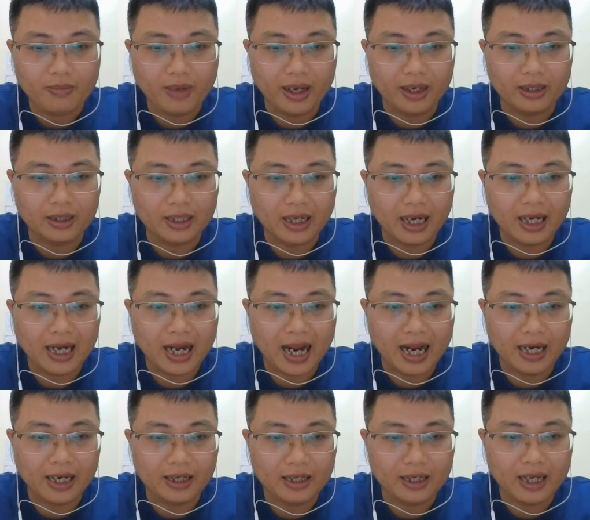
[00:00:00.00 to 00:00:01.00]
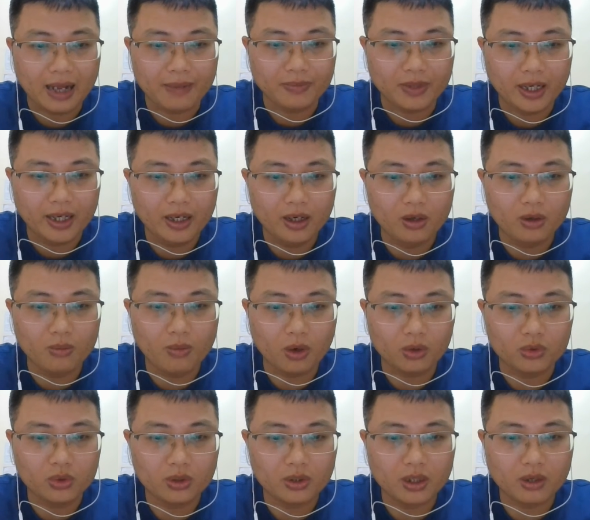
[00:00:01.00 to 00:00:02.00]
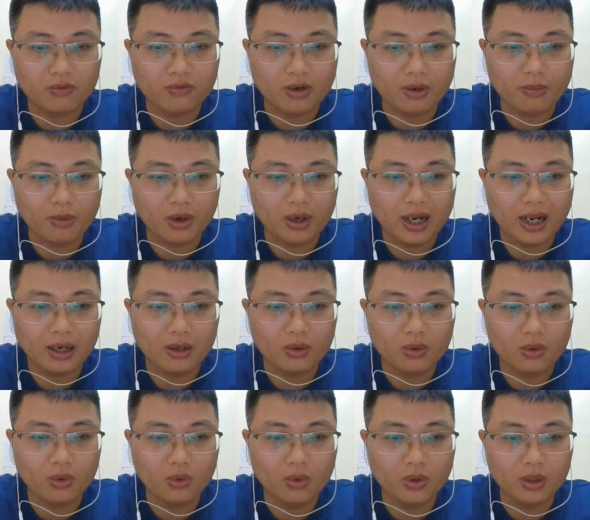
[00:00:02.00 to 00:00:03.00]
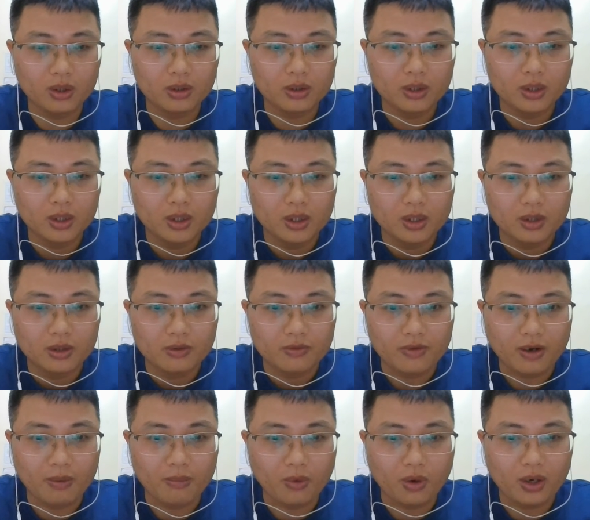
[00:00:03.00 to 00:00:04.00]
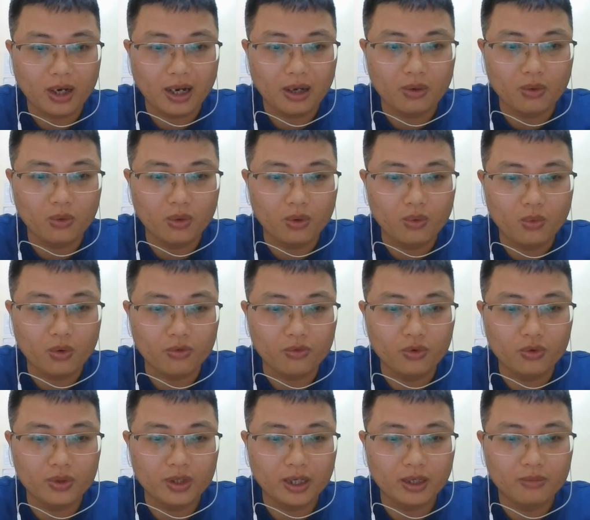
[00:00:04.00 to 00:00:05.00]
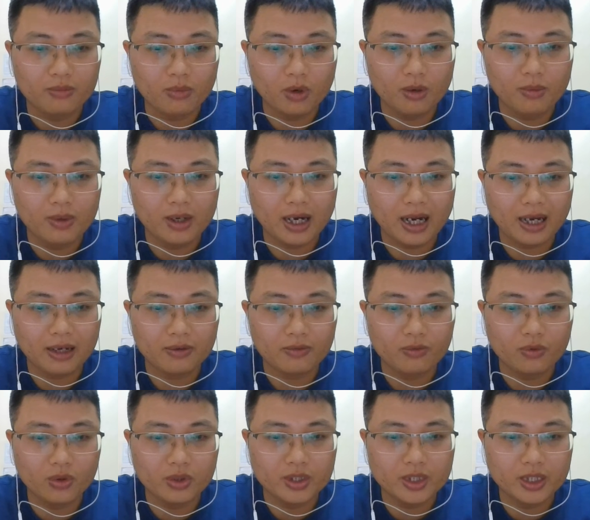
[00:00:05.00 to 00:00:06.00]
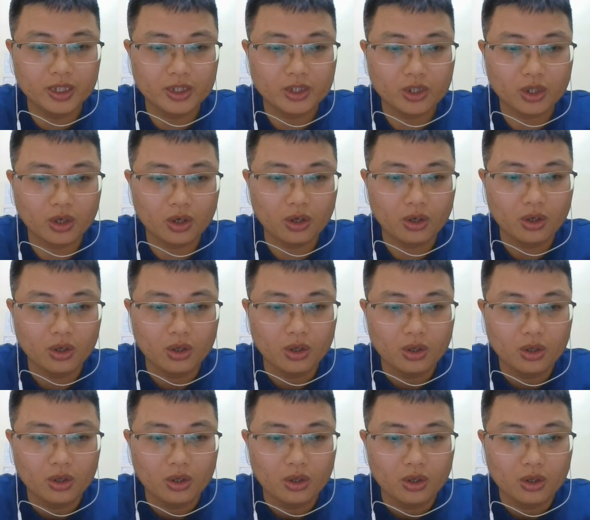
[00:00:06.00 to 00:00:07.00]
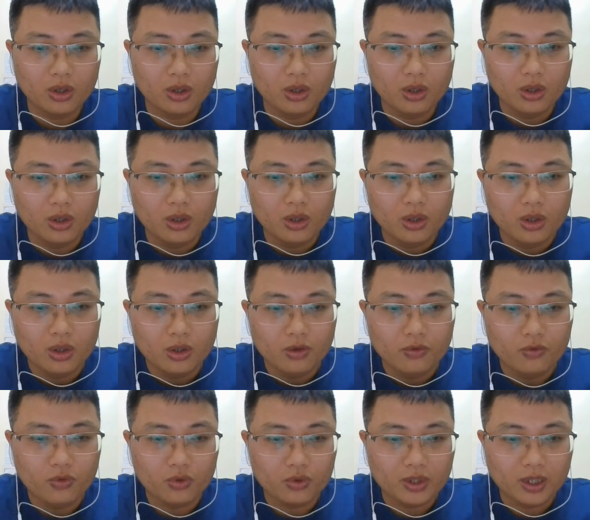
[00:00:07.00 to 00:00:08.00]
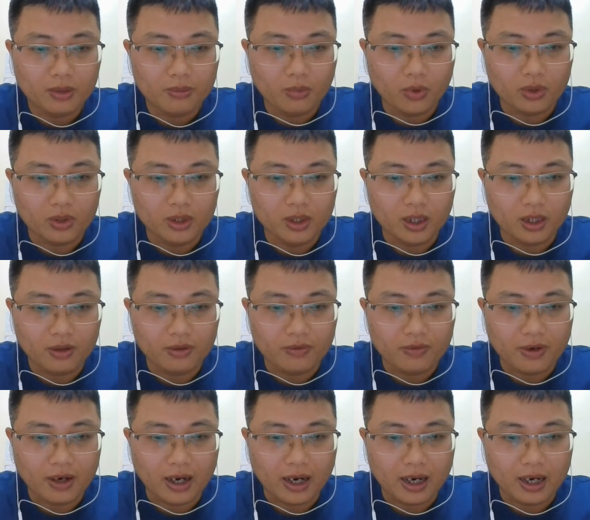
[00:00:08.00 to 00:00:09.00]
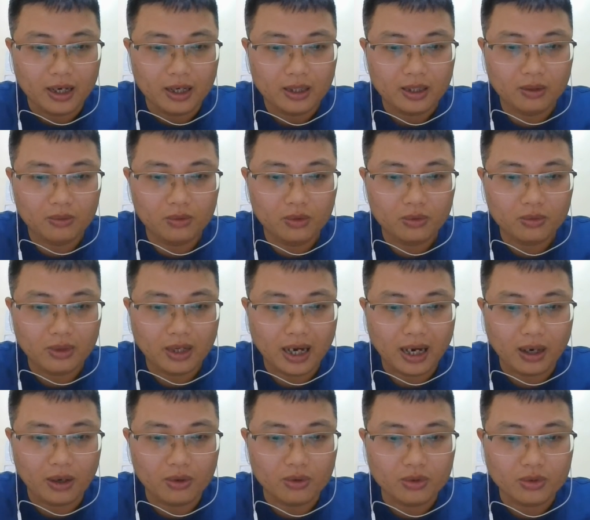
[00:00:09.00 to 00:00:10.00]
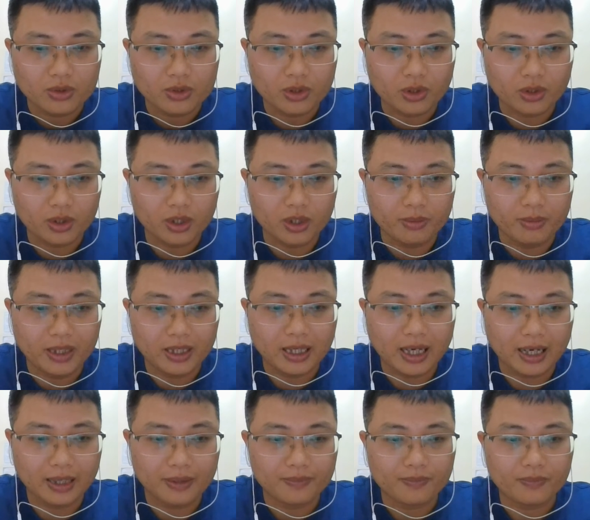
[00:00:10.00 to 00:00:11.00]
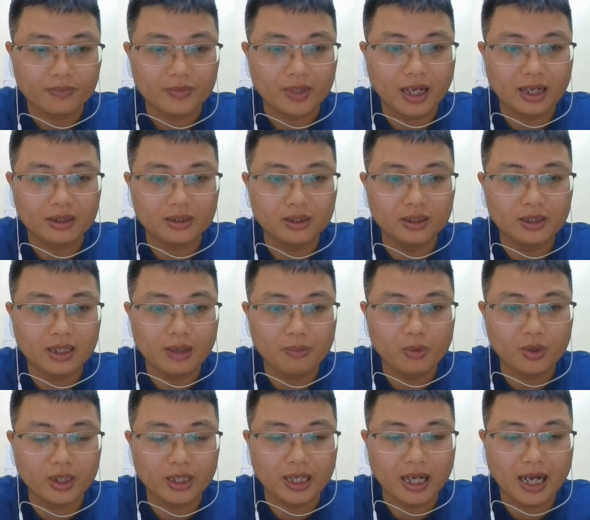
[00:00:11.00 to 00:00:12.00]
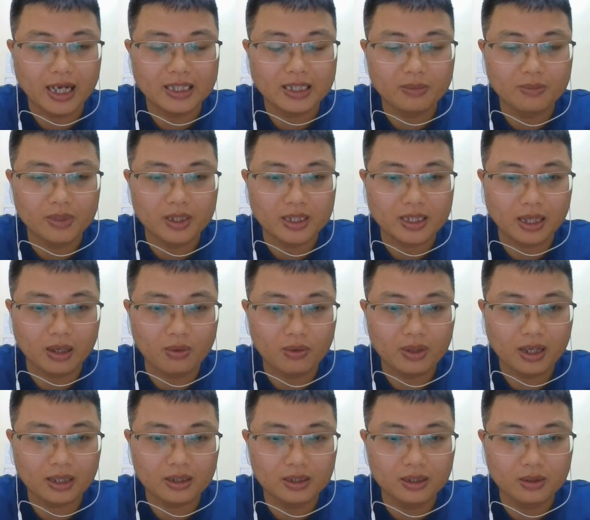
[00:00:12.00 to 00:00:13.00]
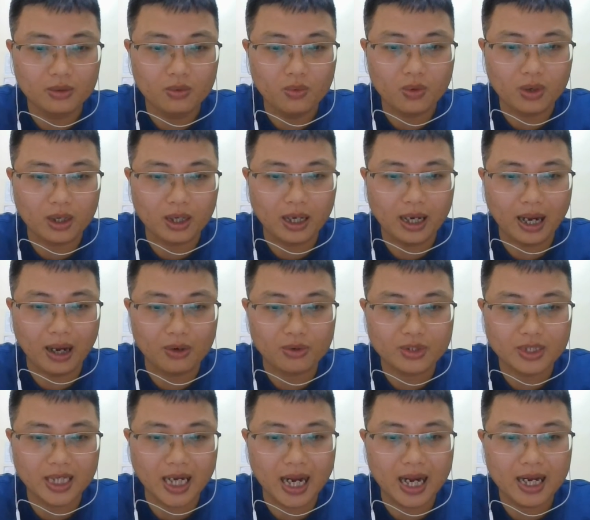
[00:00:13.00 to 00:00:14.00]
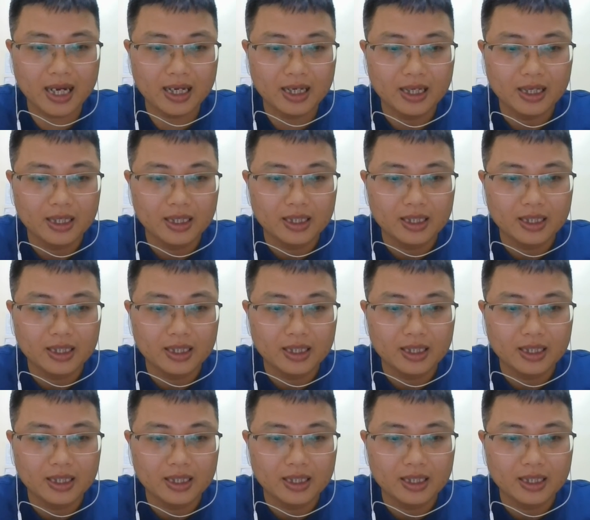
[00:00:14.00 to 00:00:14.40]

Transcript: bèn ngăn lại, đàm thái hậu bỏ thuốc độc vào món ăn uống và món ăn uống của phu nhân mỗi bữa ăn vua chia cho phu nhân một nửa và không lúc nào cho rời bên cạnh. Tháng 4 năm 1216, các tướng của cảo xã